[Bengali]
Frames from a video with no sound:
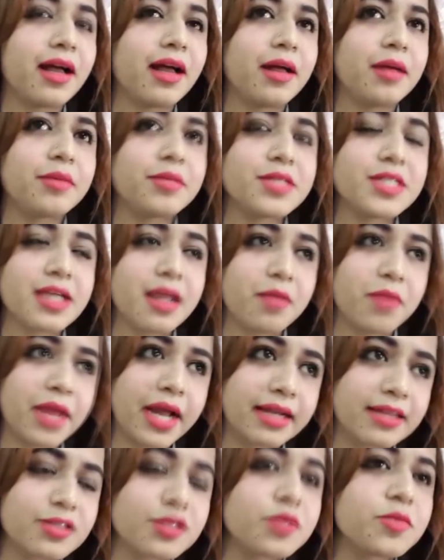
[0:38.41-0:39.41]
সে আমার
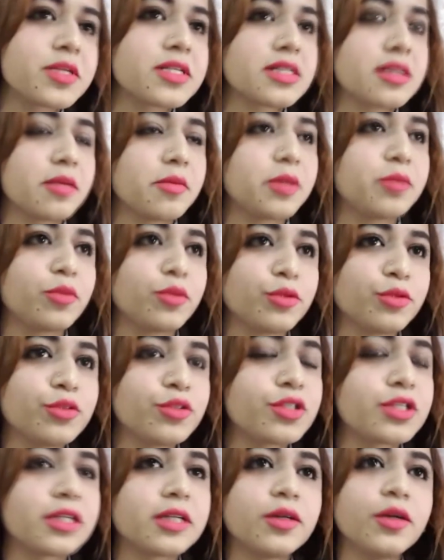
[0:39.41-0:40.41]
একটা সময় সে আমার বন্ধু
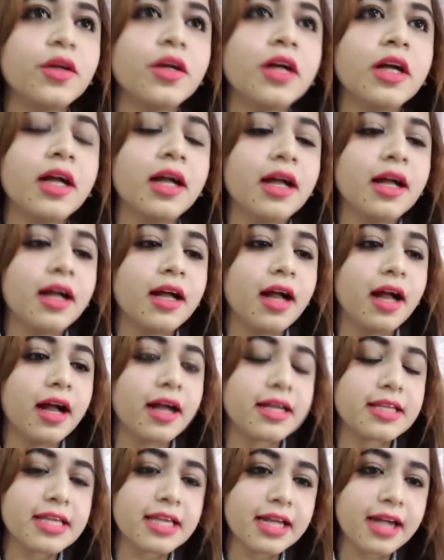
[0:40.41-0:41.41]
ছিল
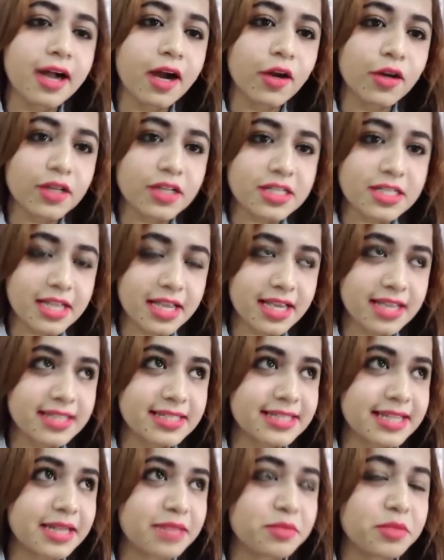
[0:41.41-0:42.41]
কি কারণে সে এই
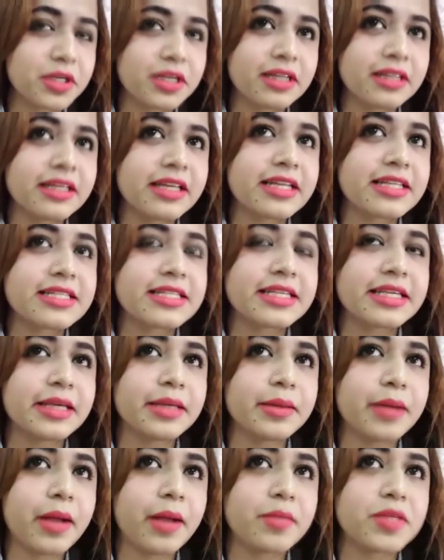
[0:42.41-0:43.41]
স্টেটমেন্টটা দিয়েছে
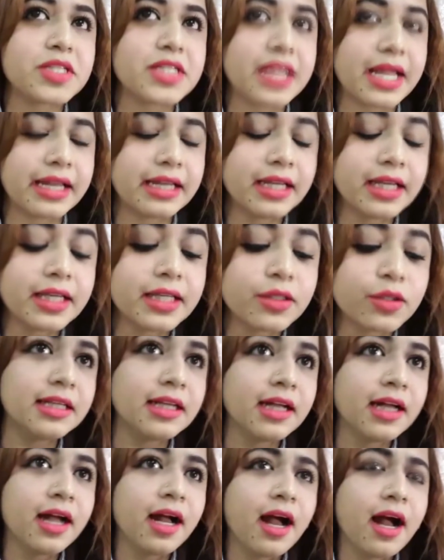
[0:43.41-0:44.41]
আমি জানি না কিন্তু
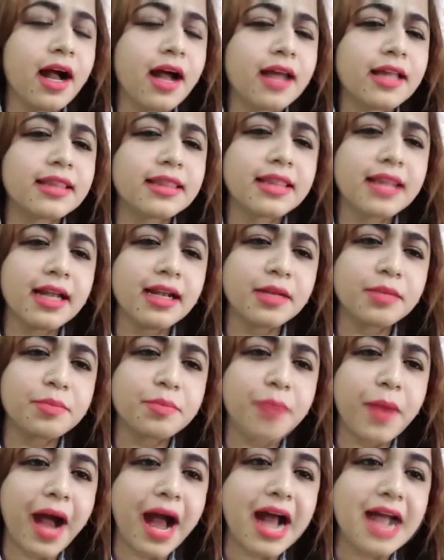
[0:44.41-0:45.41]
তার
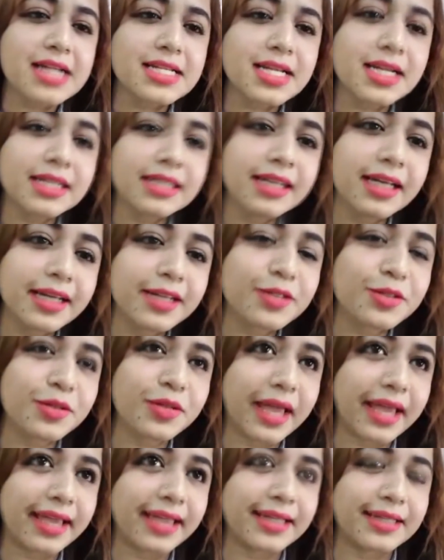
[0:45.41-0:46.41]
ভাষাটা একটু
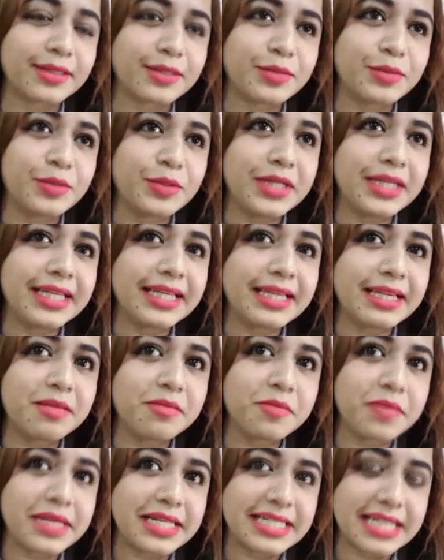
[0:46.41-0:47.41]
দেখেন উনি কি
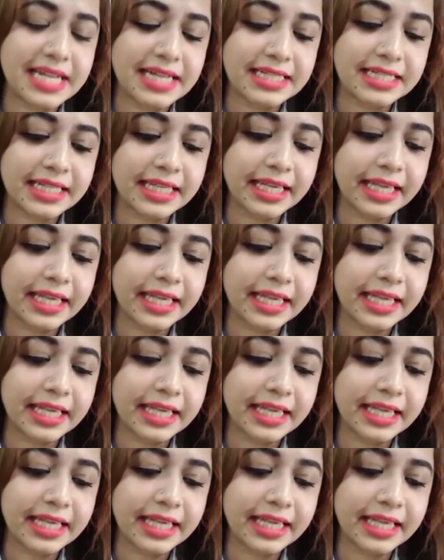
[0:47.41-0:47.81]
মিডিয়াটাকে